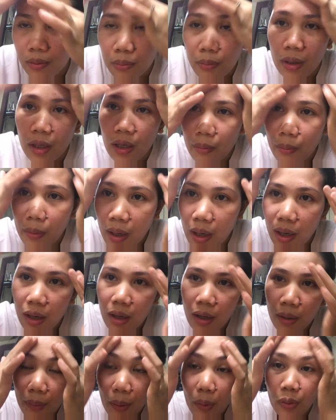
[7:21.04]
may
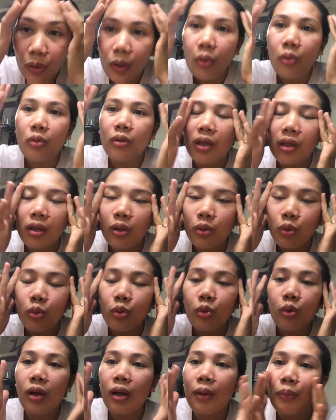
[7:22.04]
mga paunti-unting
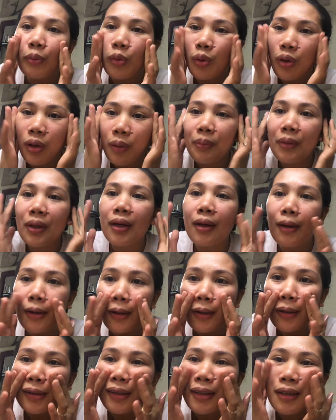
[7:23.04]
natutuklap-tuklap na yung
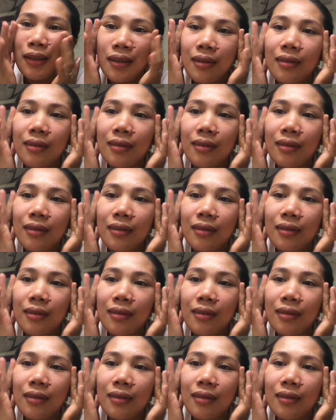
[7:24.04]
aking